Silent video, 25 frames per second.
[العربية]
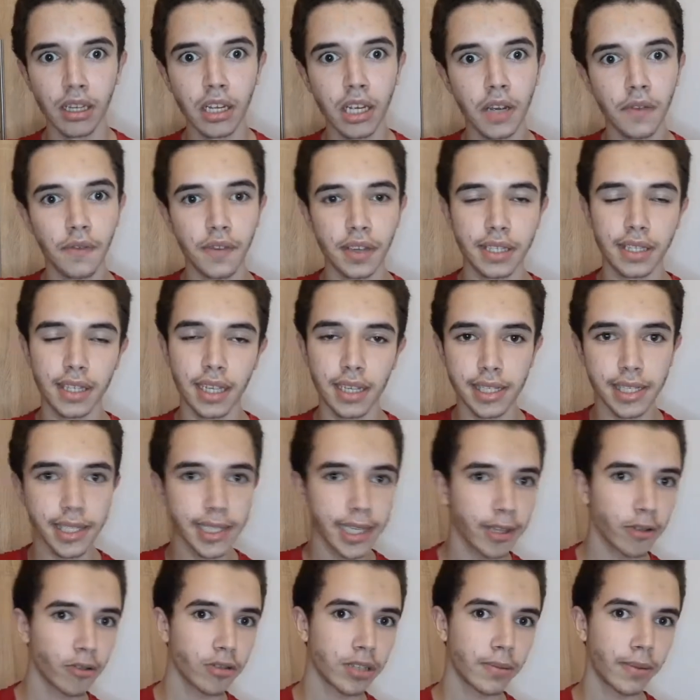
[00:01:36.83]
في
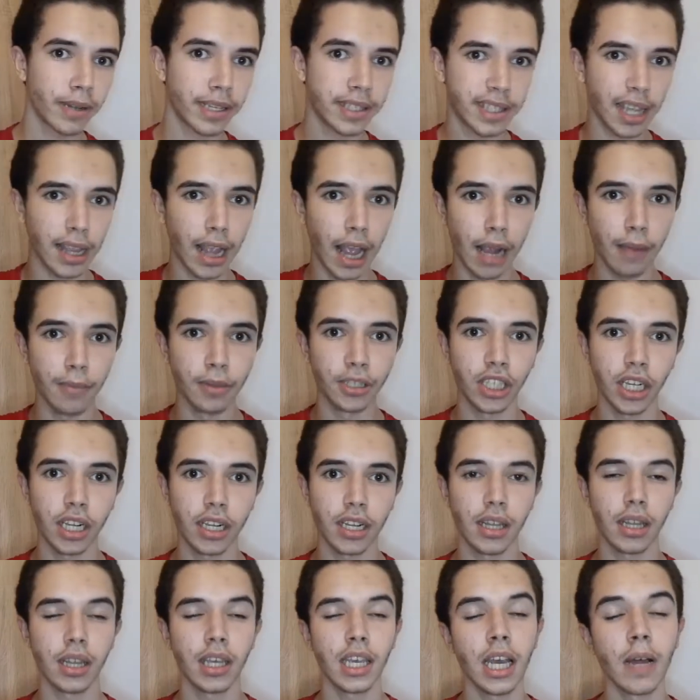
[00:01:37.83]
السانسيرو يلزمها تتصلح المشاكل
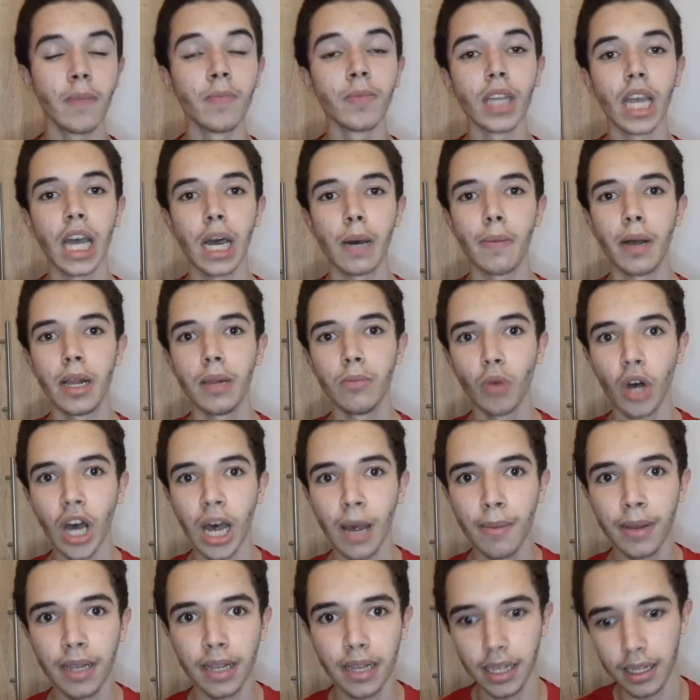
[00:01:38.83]
هذيا قبل
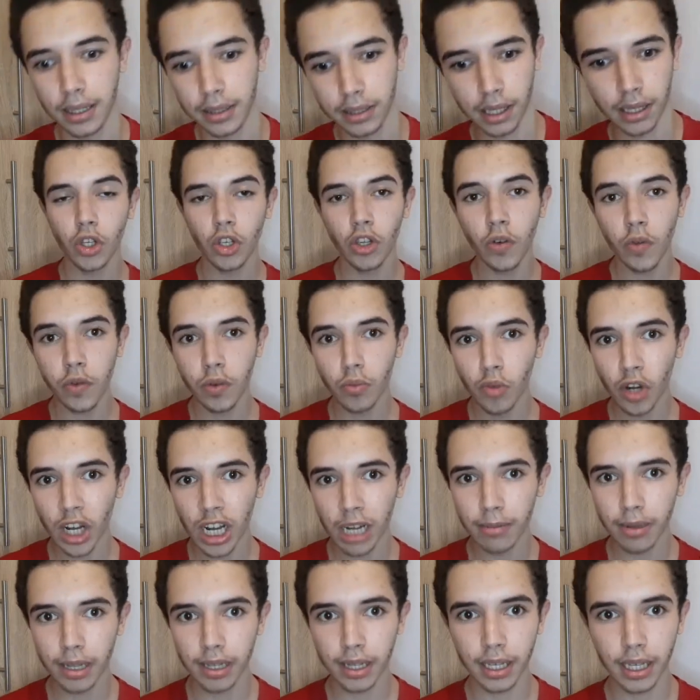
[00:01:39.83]
مقابله الانتر اليوم في
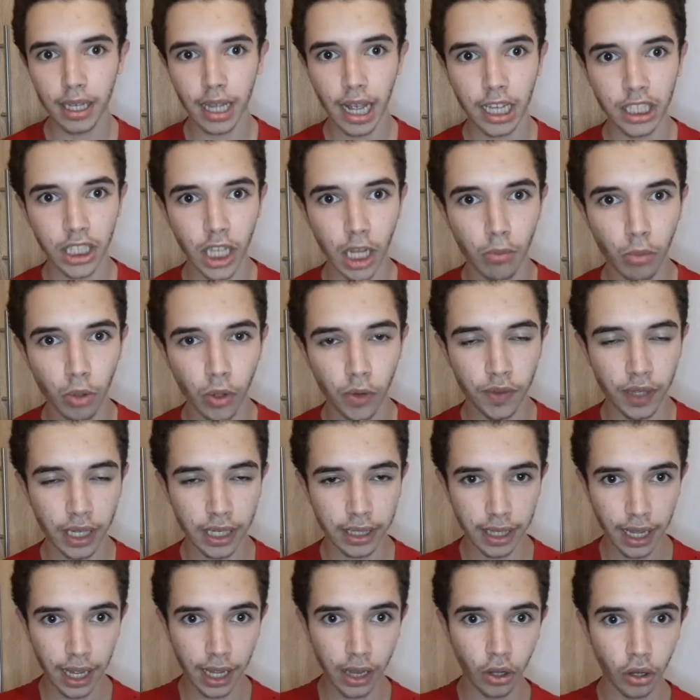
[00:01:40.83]
المقابله هذه الحاجه الملفتة
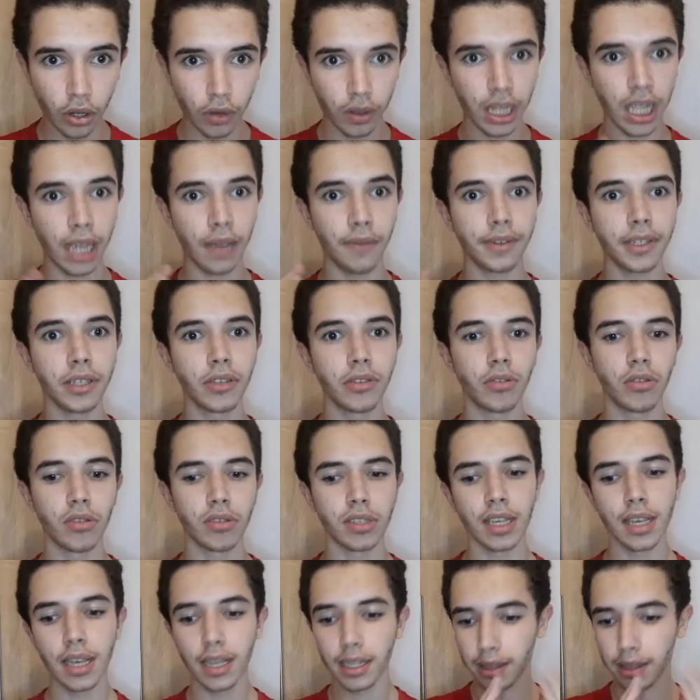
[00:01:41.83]
تالق اللاعب فينيسيوس